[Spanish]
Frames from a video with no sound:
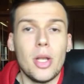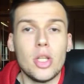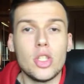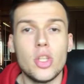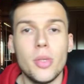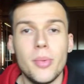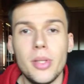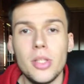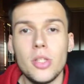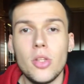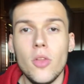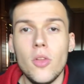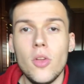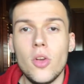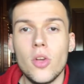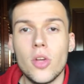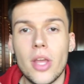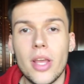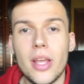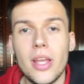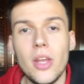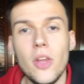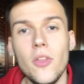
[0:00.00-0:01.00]
Pero sobre todo
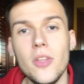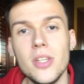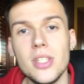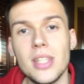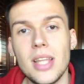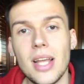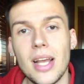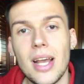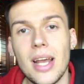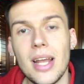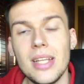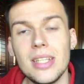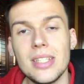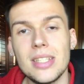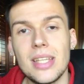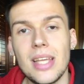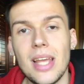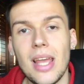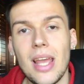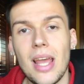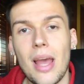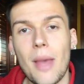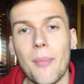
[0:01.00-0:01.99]
lo que quiero destacar es
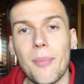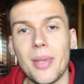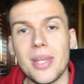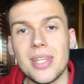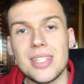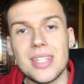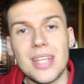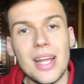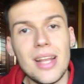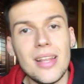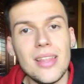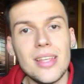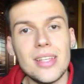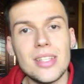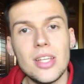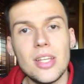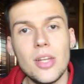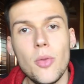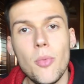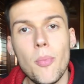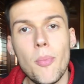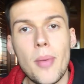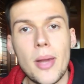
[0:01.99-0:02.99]
que a pesar de
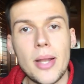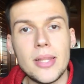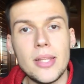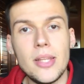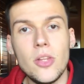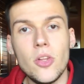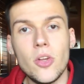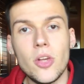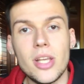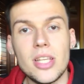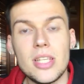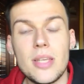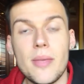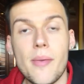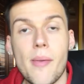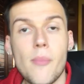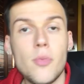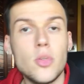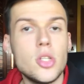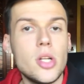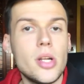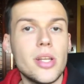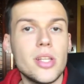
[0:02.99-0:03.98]
ser un partido que si
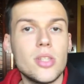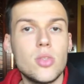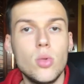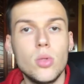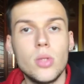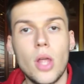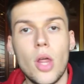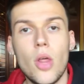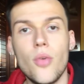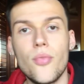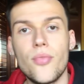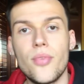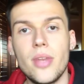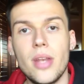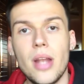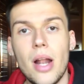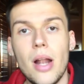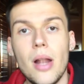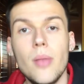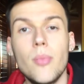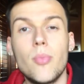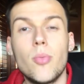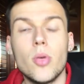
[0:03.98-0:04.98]
vemos el resultado
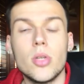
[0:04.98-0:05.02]
final,